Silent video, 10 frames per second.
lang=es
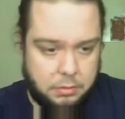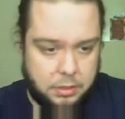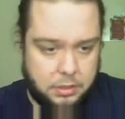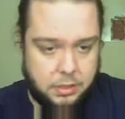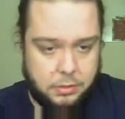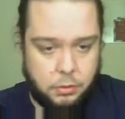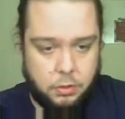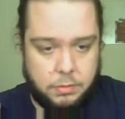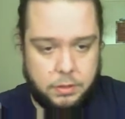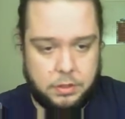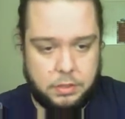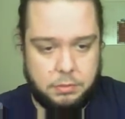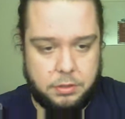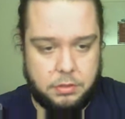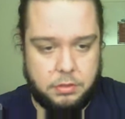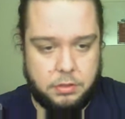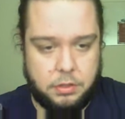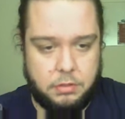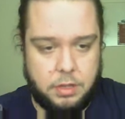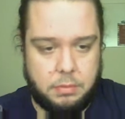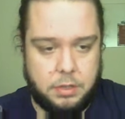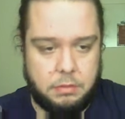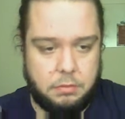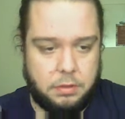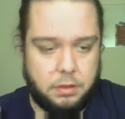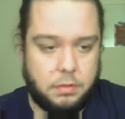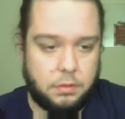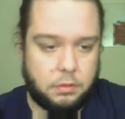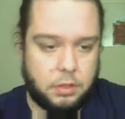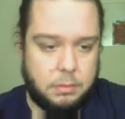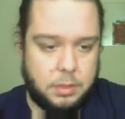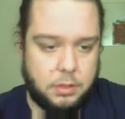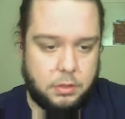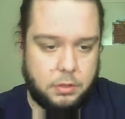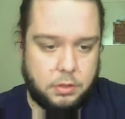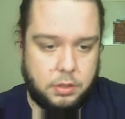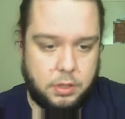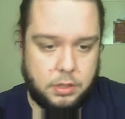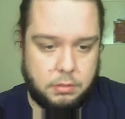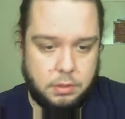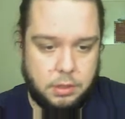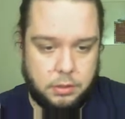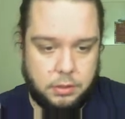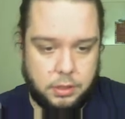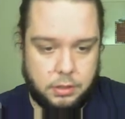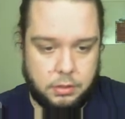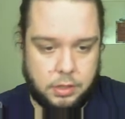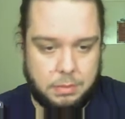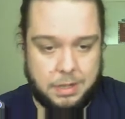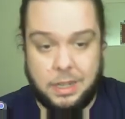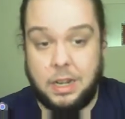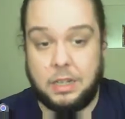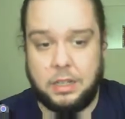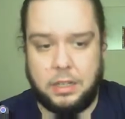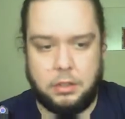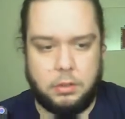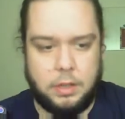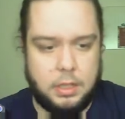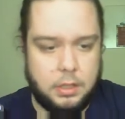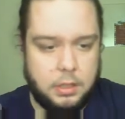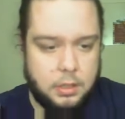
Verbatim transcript: Pues todo el vídeo así, pues no. Yo le voy a poner unos 5 fotogramas, 2, 3, 4, 5, que aparezca en el quinto, ¿vale?